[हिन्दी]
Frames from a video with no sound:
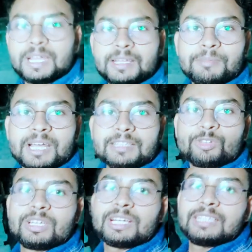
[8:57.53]
फाइनली अब
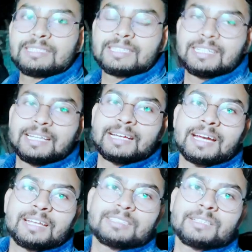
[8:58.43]
रात हो गई गाइस
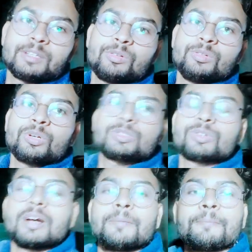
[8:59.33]
लेके खाना चलता हूँ
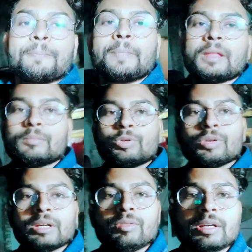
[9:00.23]
डॉग्स का
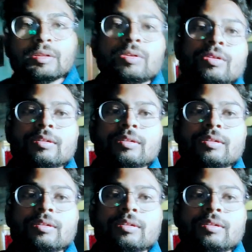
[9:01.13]
भूखे होंगे